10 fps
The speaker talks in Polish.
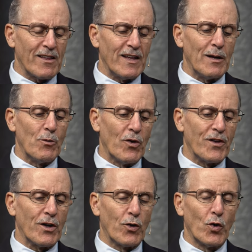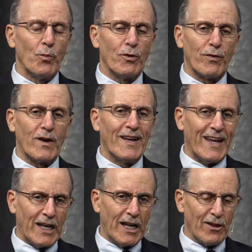o nas, tak jak
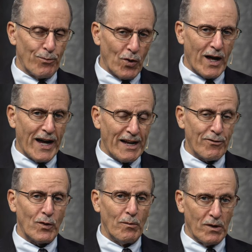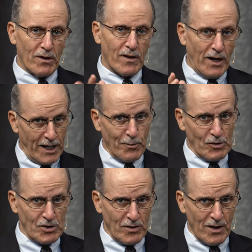oblubieniec nie zapomina o swojej
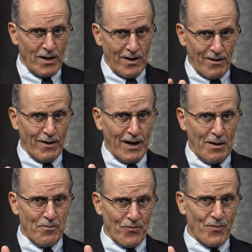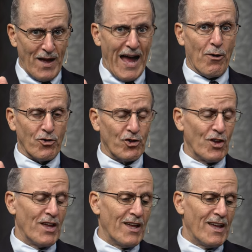oblubienicy uh, gdy przygotuje dla
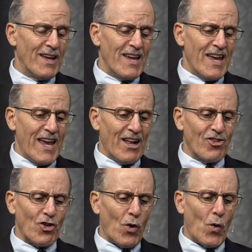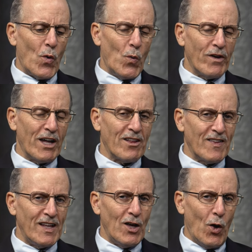niej to szczególne miejsce.
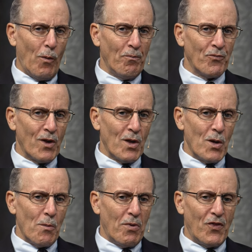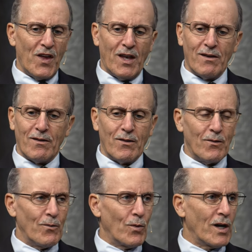Będziemy mieć mieszkanie w
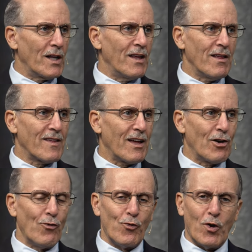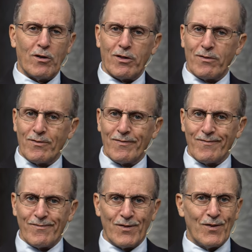mieście, ale potem Bóg powie,
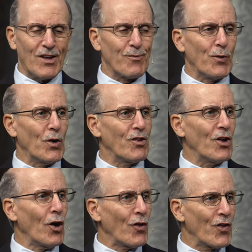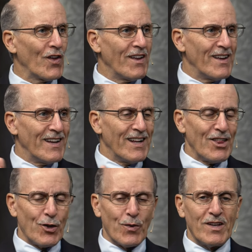Idźcie dalej, badajcie
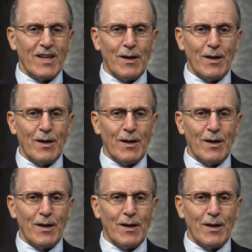ziemię.